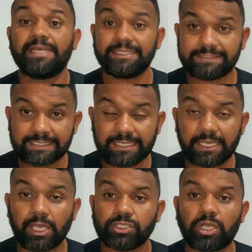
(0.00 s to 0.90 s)

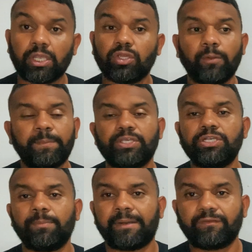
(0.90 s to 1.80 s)
Sim, só que eu tô
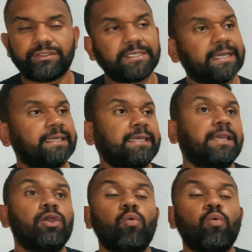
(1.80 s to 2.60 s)
pedindo para você aqui